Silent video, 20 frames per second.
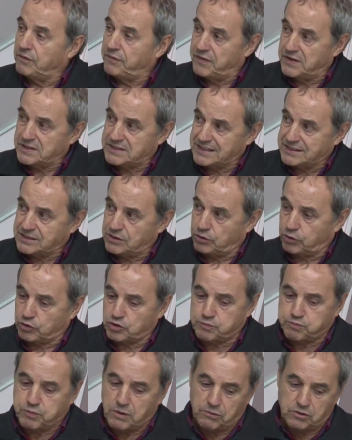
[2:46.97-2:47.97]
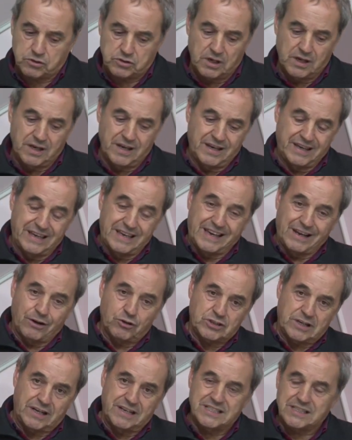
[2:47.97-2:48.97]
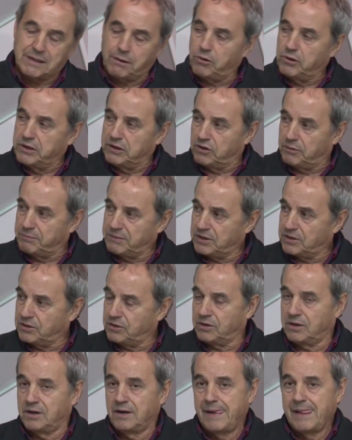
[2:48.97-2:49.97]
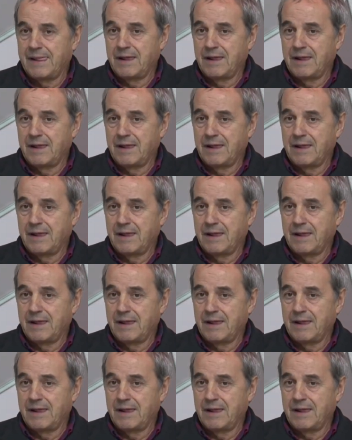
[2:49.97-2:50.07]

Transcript: fiestas de otros pueblos y que no sea ni sábado ni domingo,